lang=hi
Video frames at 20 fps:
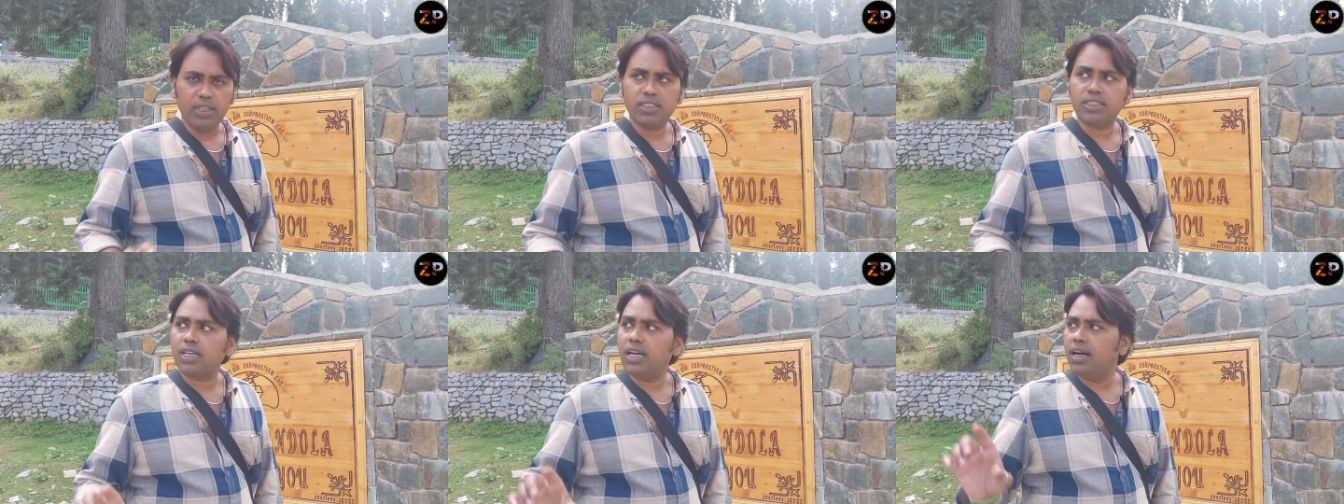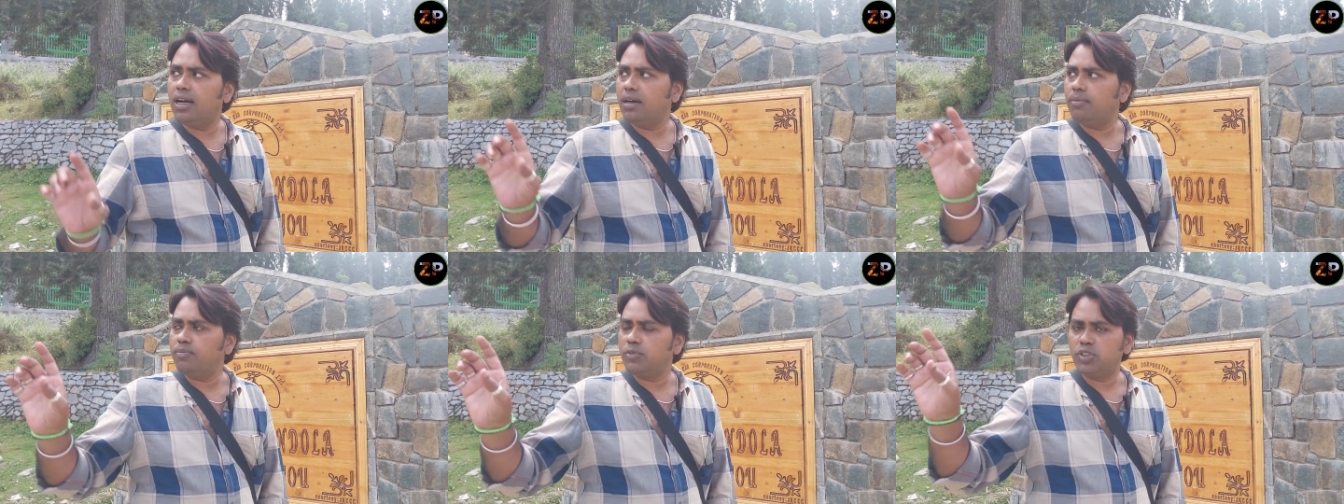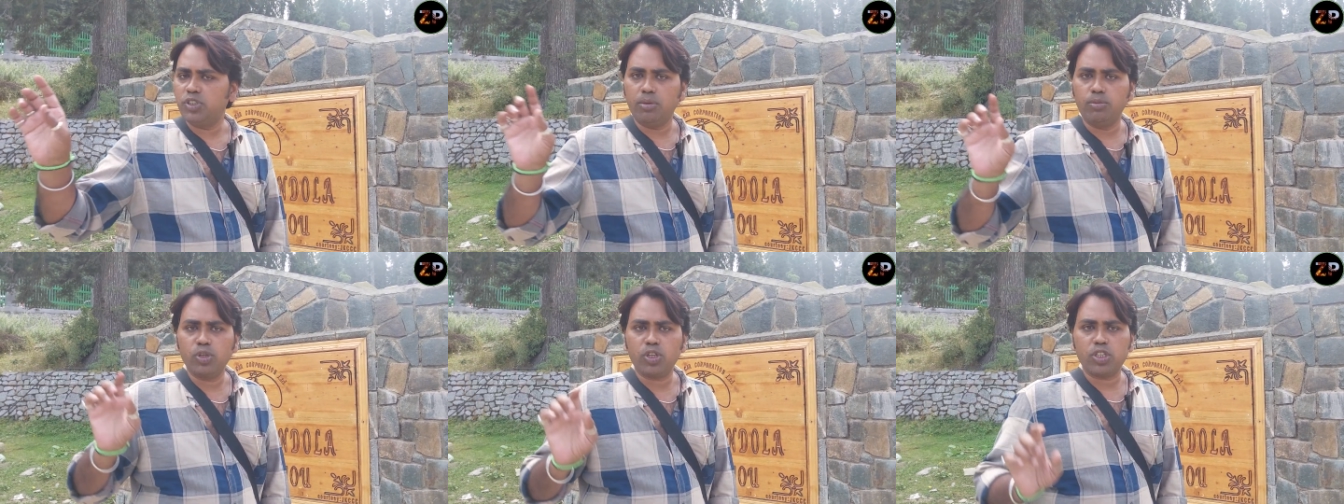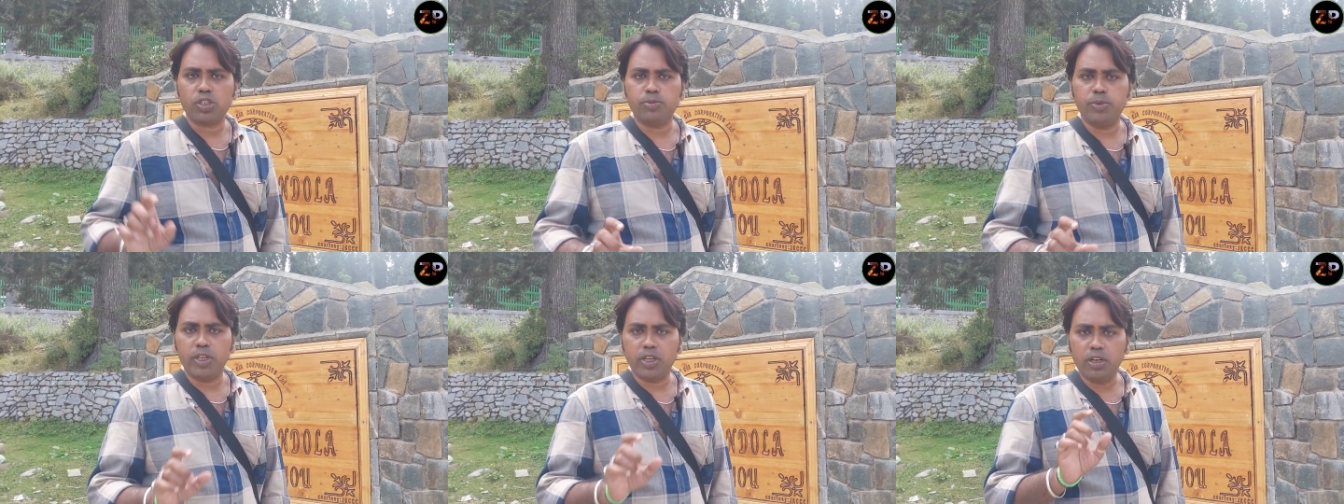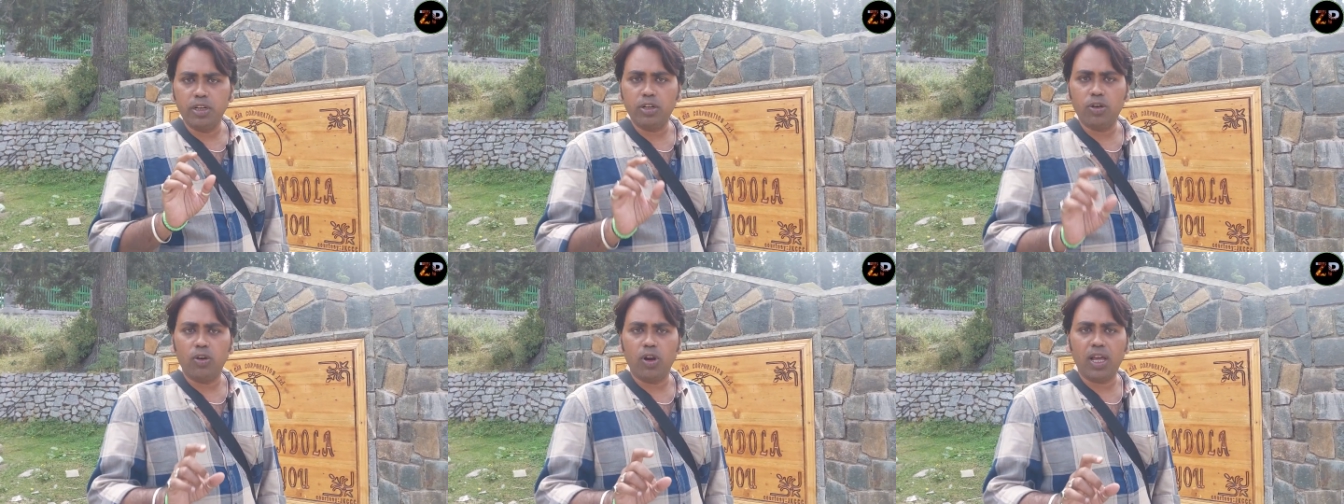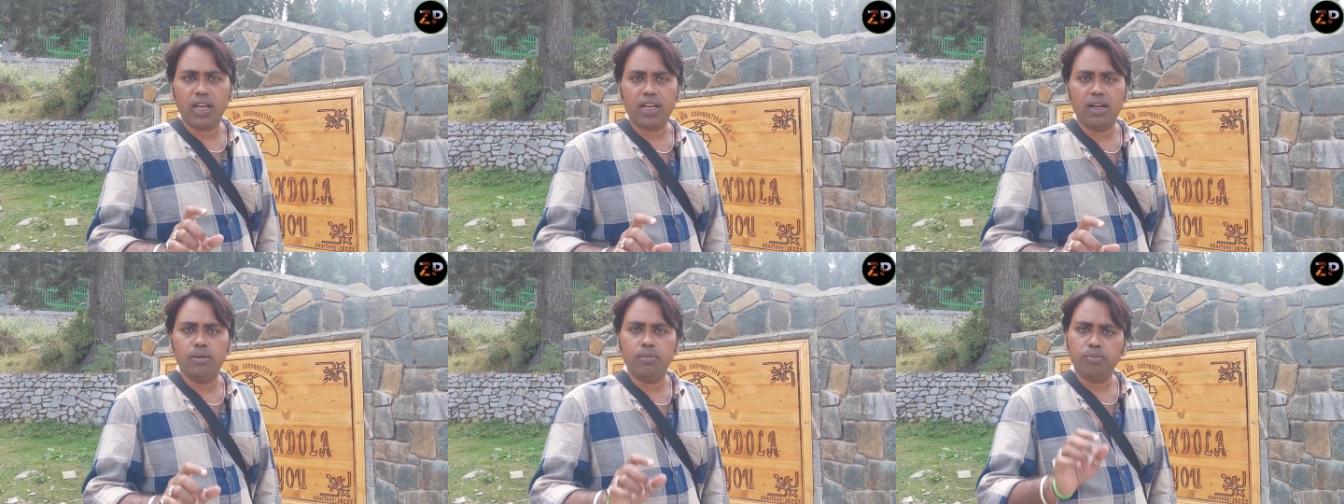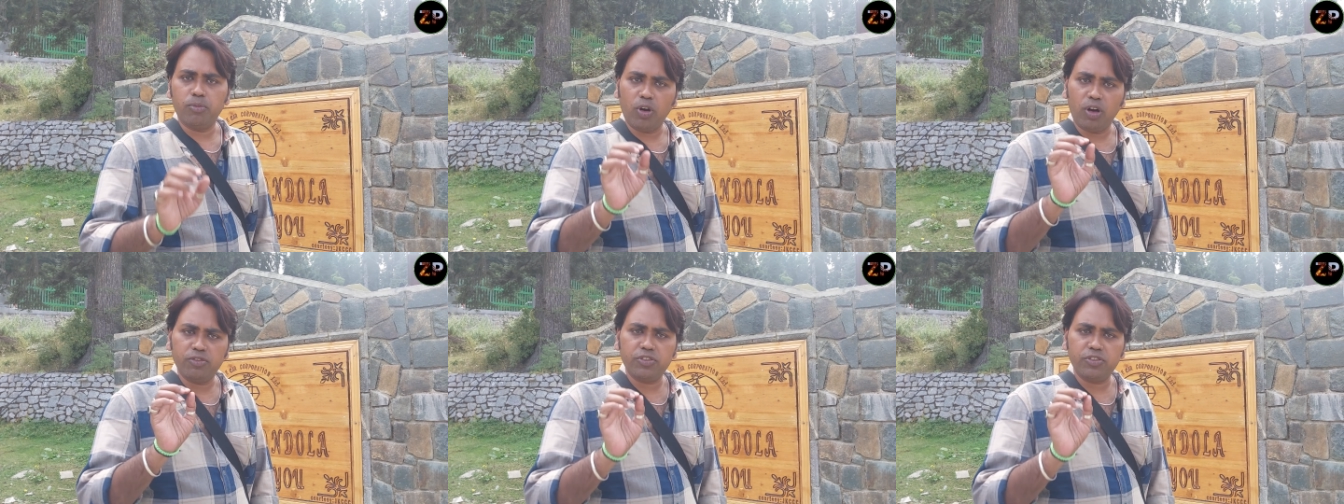इसका जम्मू कश्मीर गंडोला का